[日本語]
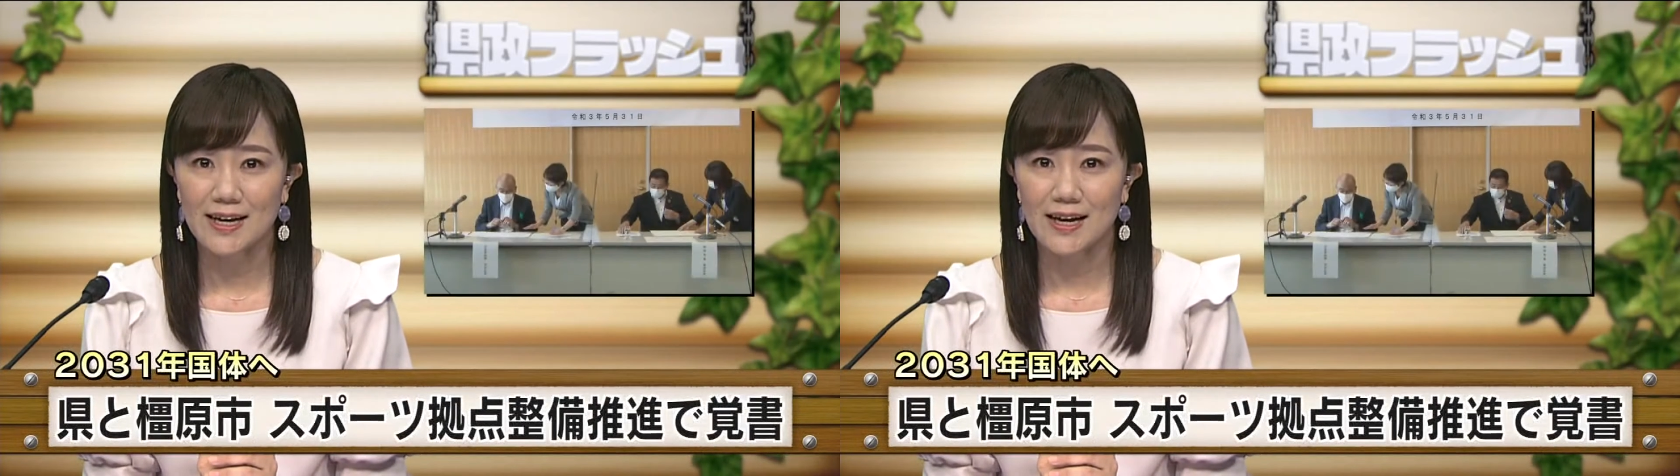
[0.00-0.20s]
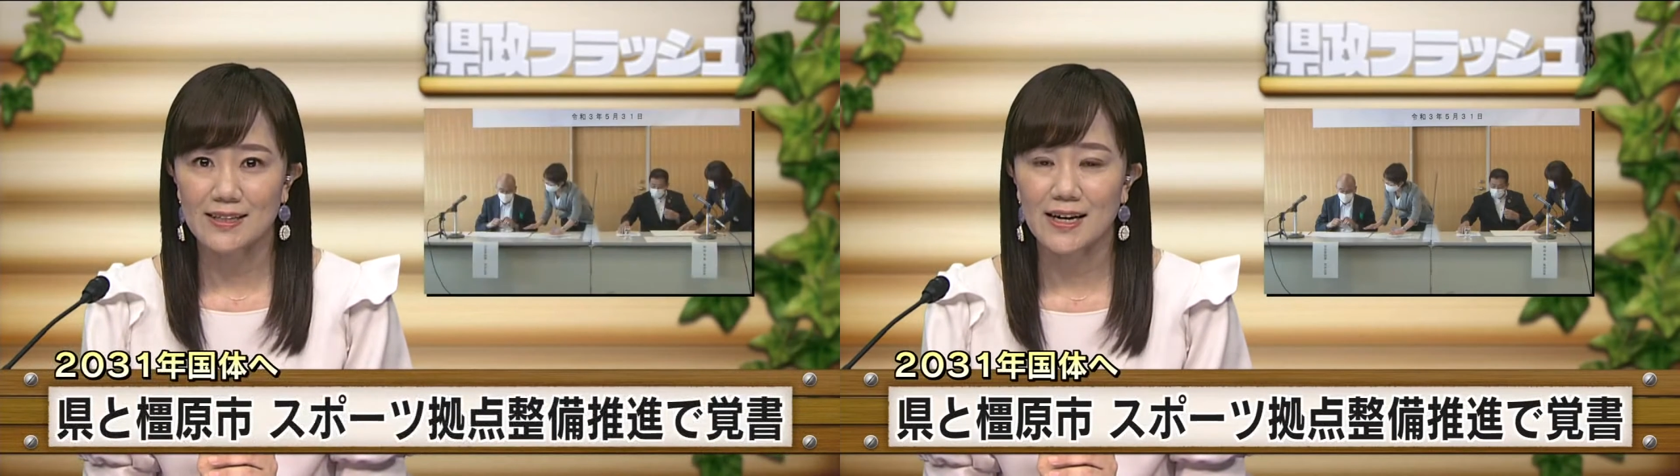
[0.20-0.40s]

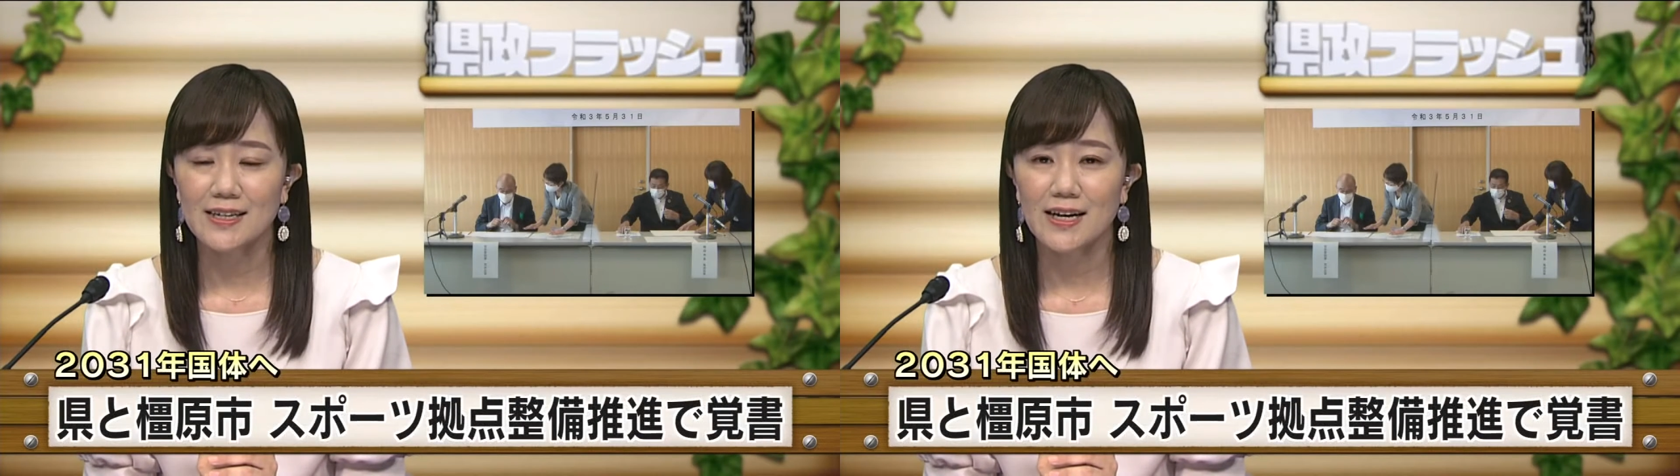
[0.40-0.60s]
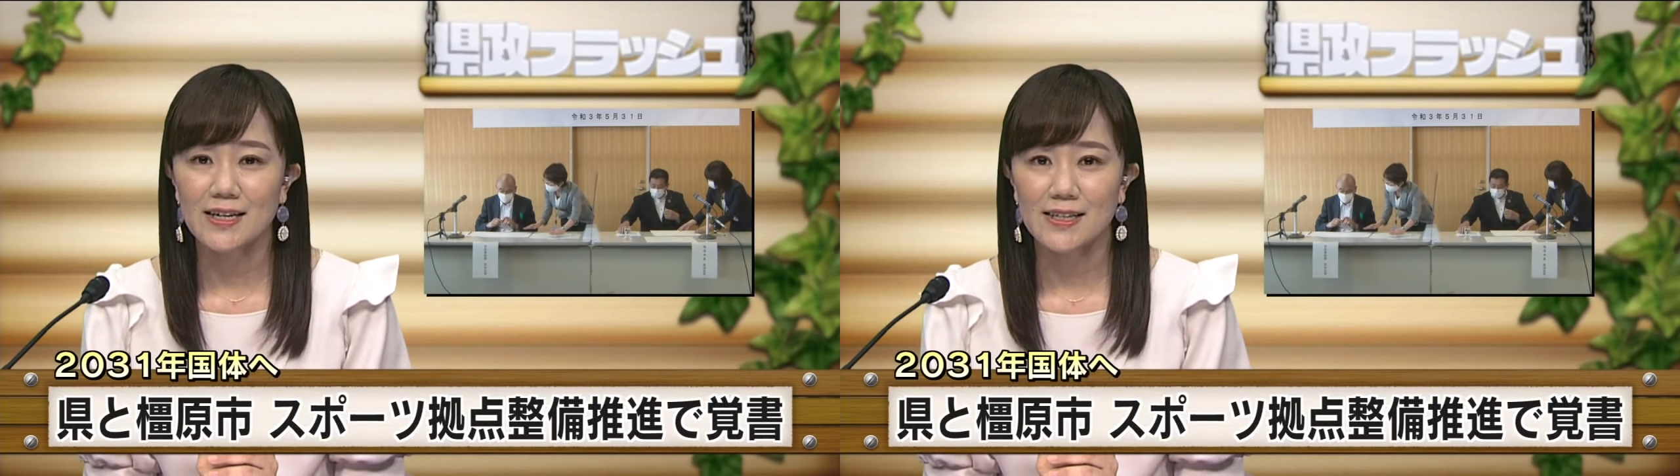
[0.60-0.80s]
が内
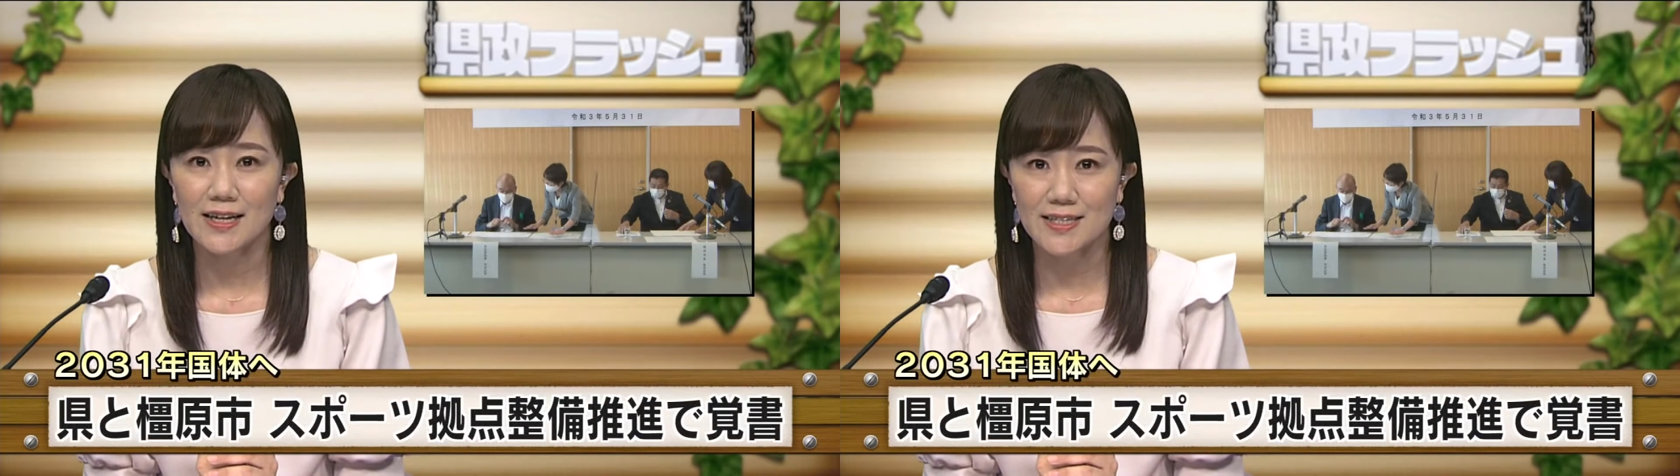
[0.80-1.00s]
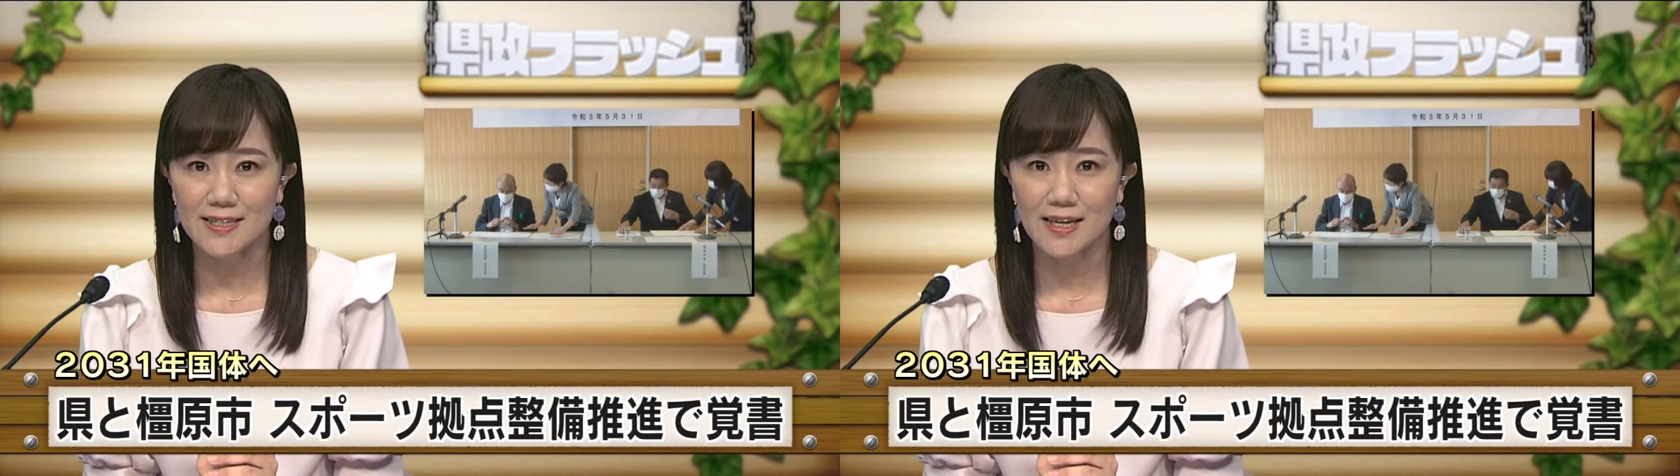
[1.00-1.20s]
内
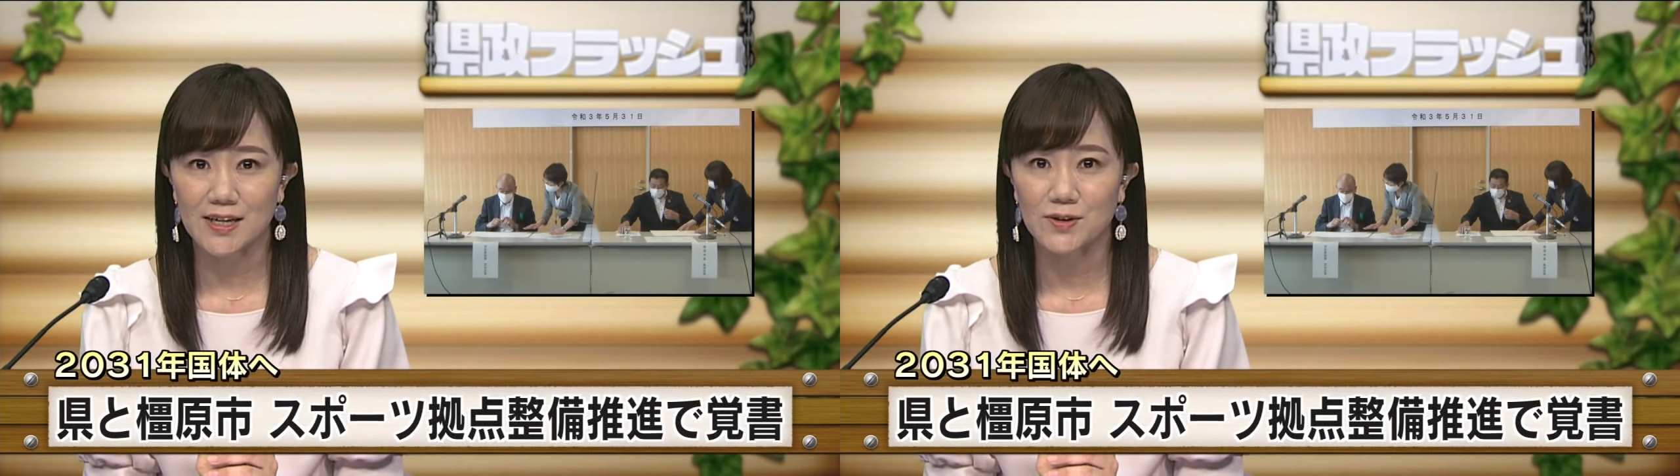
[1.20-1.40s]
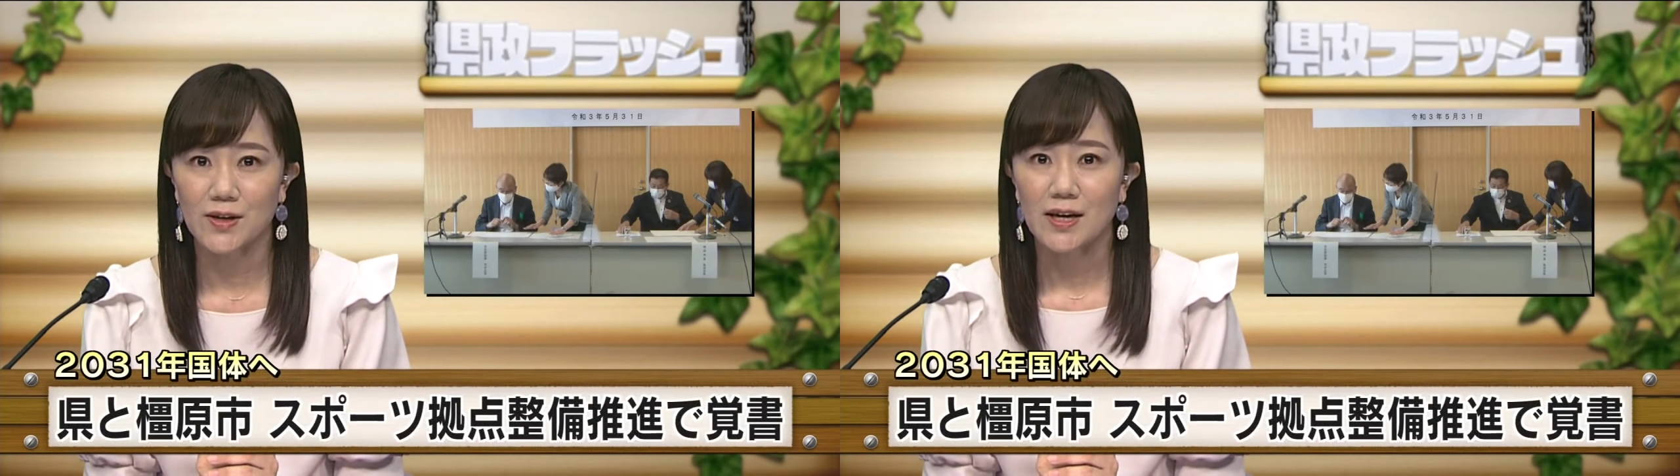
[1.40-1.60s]
定してい
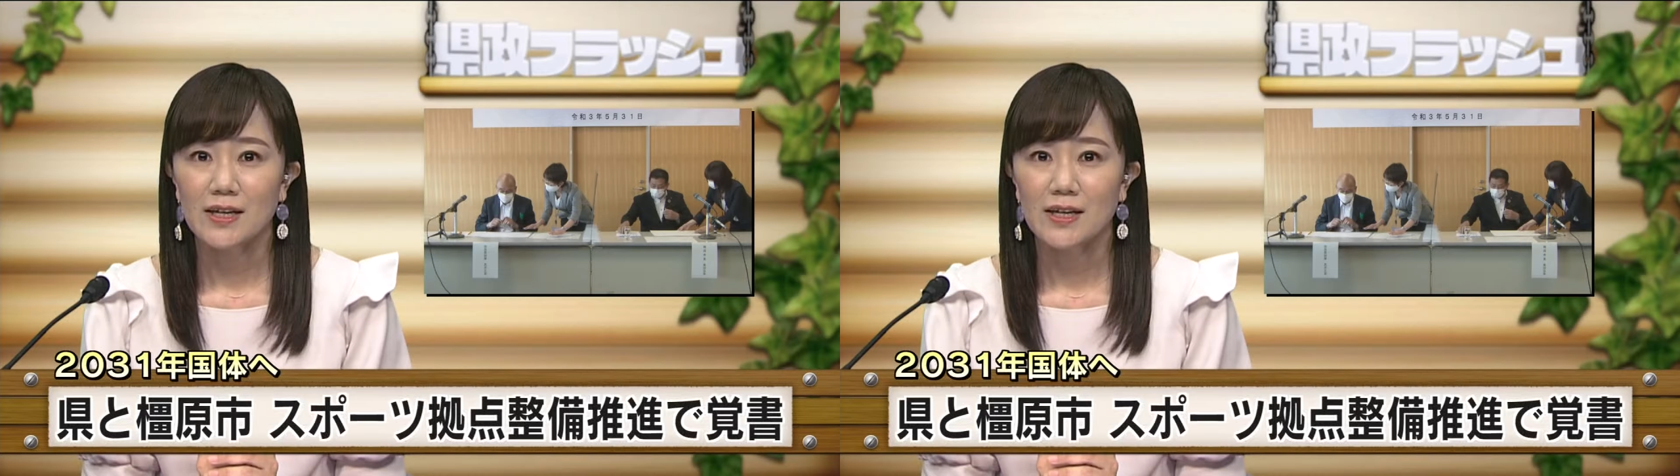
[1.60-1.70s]
る